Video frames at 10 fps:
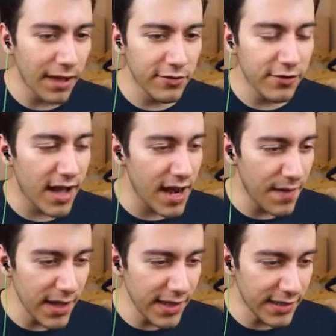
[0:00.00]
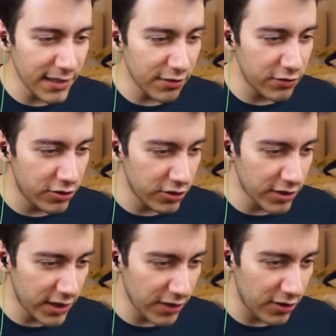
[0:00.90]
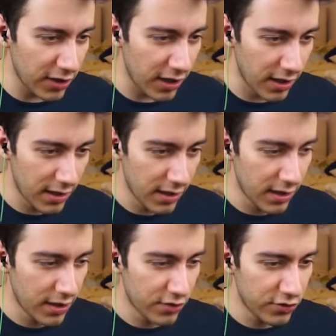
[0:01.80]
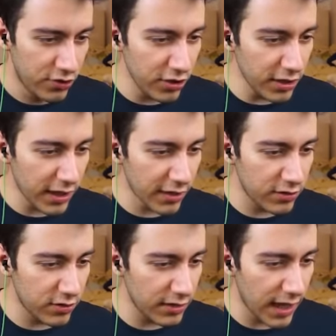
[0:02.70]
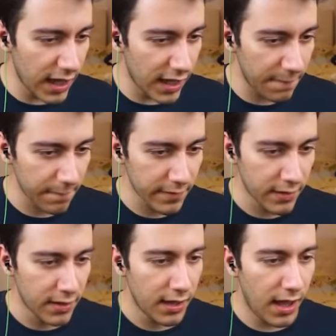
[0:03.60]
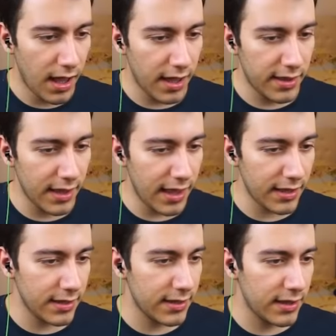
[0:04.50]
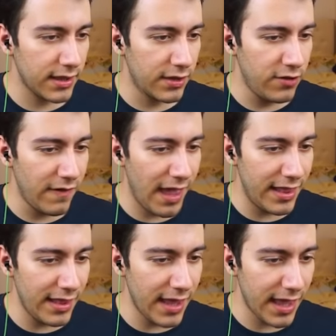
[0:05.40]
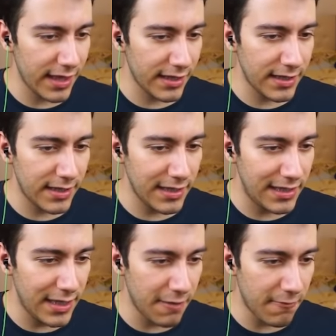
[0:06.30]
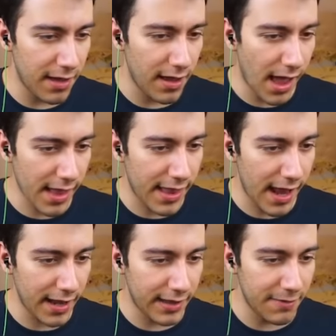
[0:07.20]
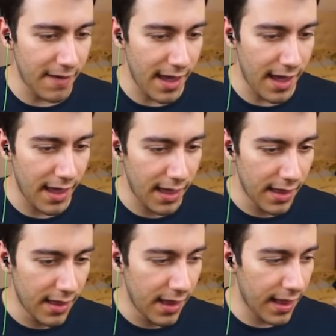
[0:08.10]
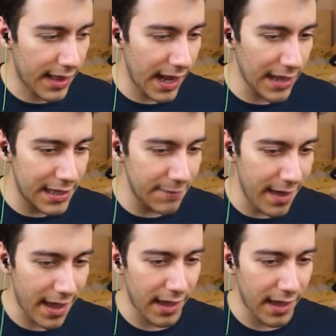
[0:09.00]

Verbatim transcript: Bak şu karavanın içinde uyuşturucu satıyor. Şurada şurada. Ağzına güvenliğine sıçtım. Atarım kime ya. Atarım kime